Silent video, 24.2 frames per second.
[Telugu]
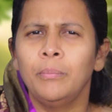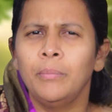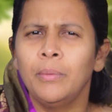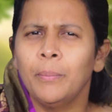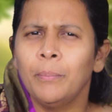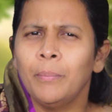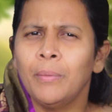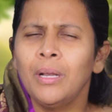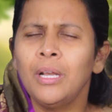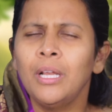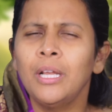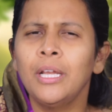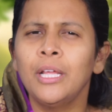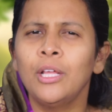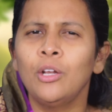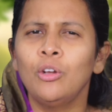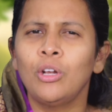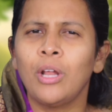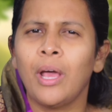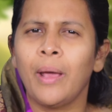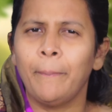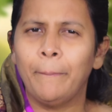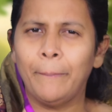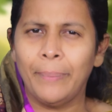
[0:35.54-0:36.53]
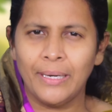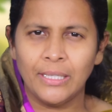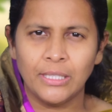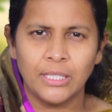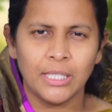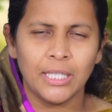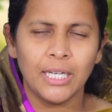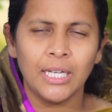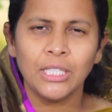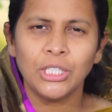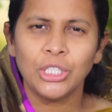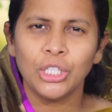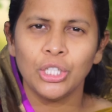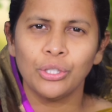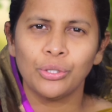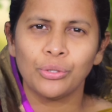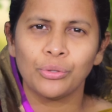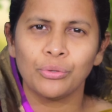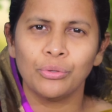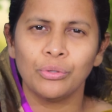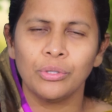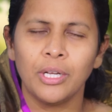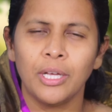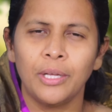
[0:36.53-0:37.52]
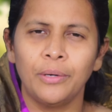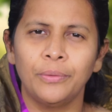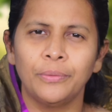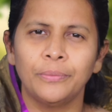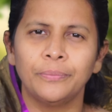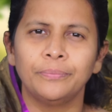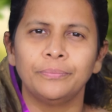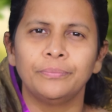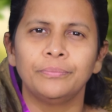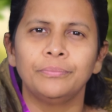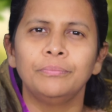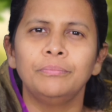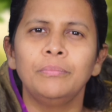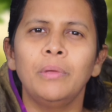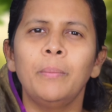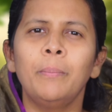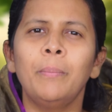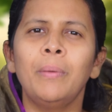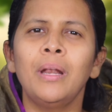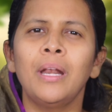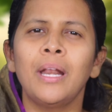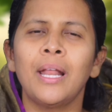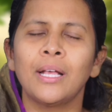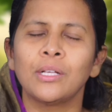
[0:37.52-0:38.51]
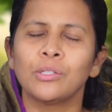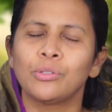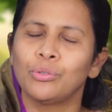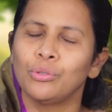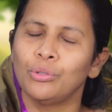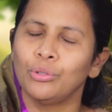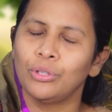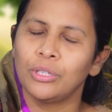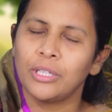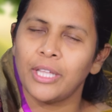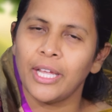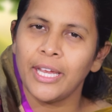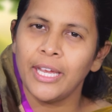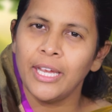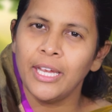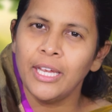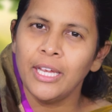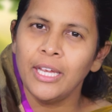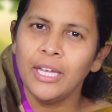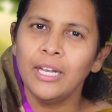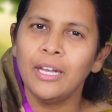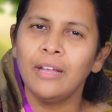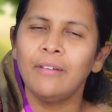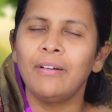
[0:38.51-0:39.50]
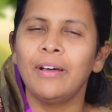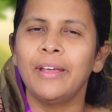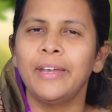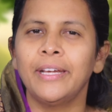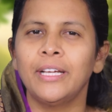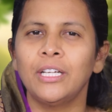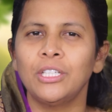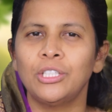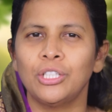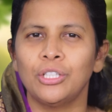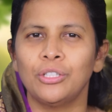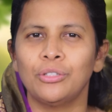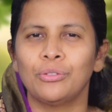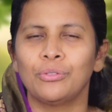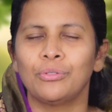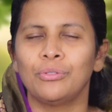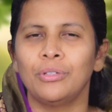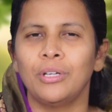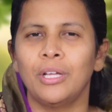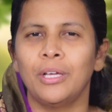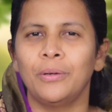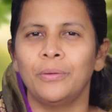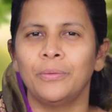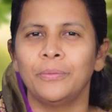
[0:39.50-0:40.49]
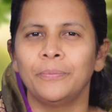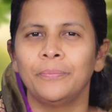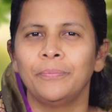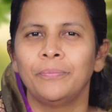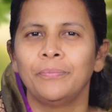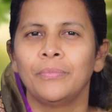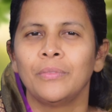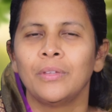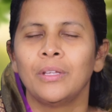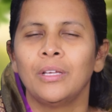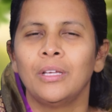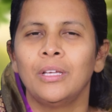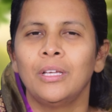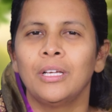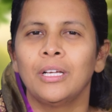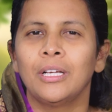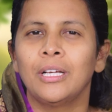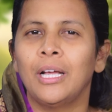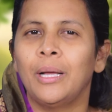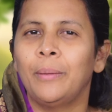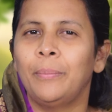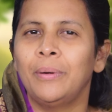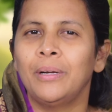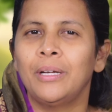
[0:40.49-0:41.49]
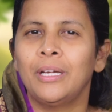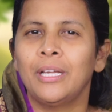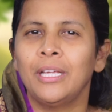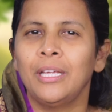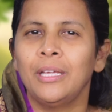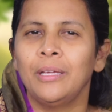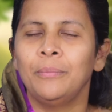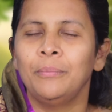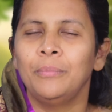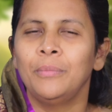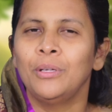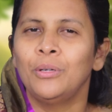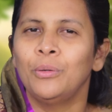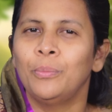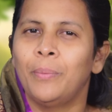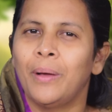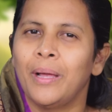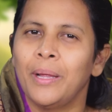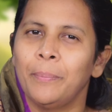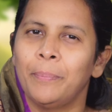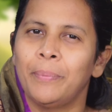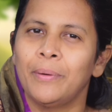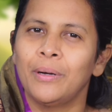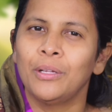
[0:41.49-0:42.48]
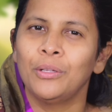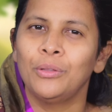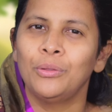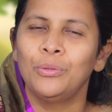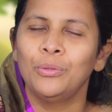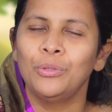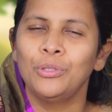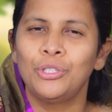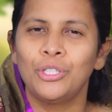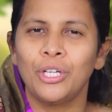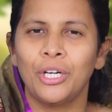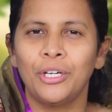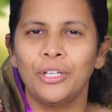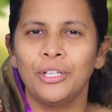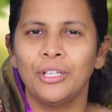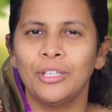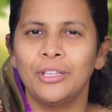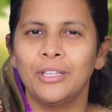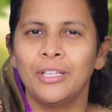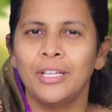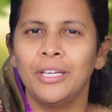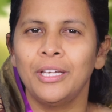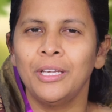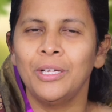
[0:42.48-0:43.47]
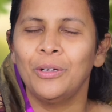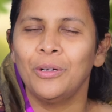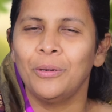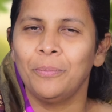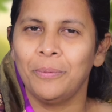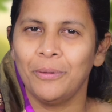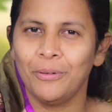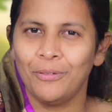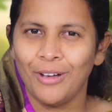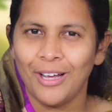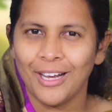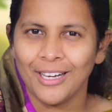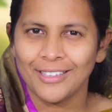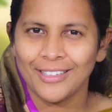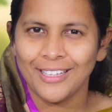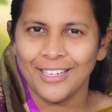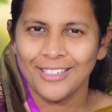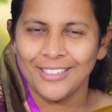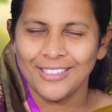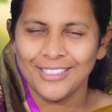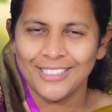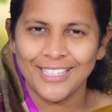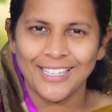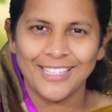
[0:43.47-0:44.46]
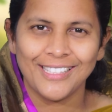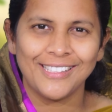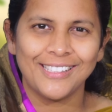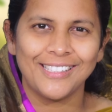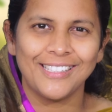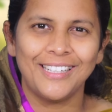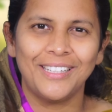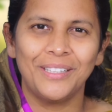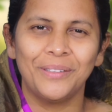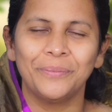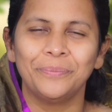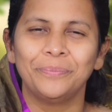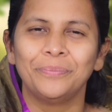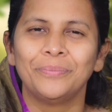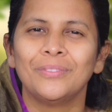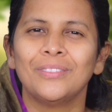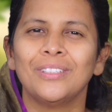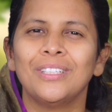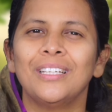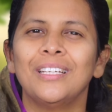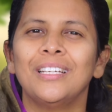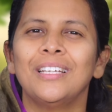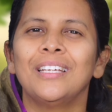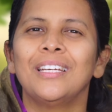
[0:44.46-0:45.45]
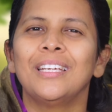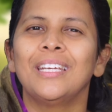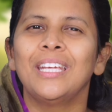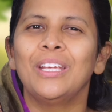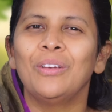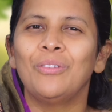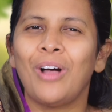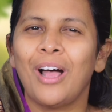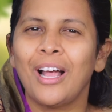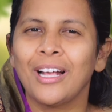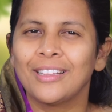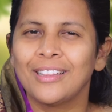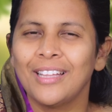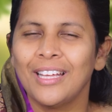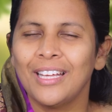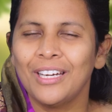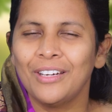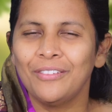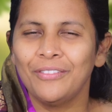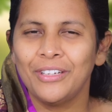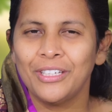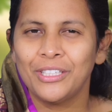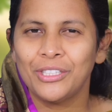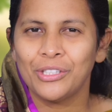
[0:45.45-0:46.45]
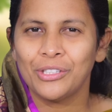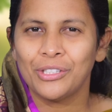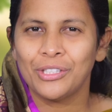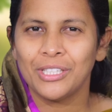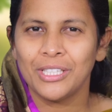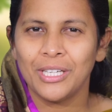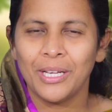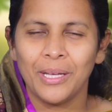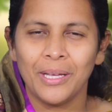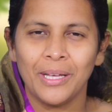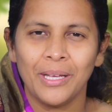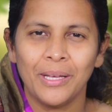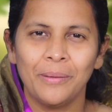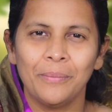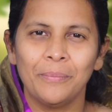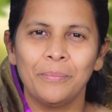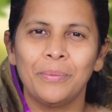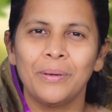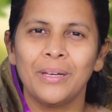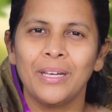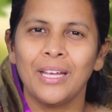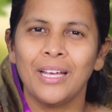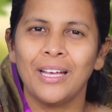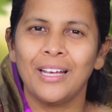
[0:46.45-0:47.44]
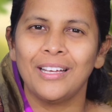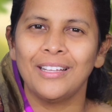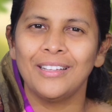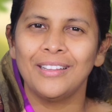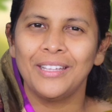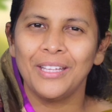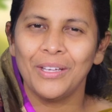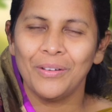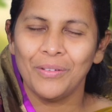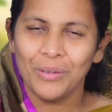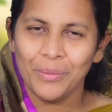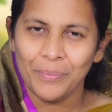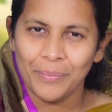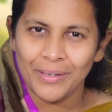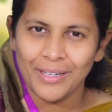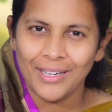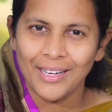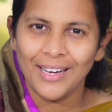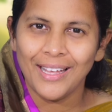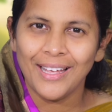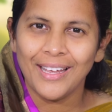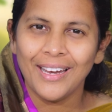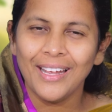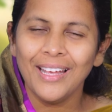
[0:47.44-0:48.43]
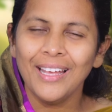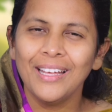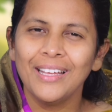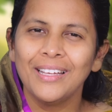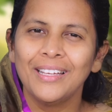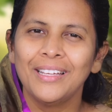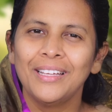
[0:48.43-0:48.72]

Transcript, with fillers: మిమ్మల్ని నేను నా ప్రజగా చేసుకున్నాను మిమ్మల్ని నా సొత్తైన వారిగా చేసుకున్నాను కాబట్టి మీరు భయపడొద్దు చెడియొద్దని గొప్ప వాగ్దానం చేస్తున్నాడు ఈ వాగ్దానం వీక్షిస్తున్న ప్రియ దేవుని బిడ్డలారా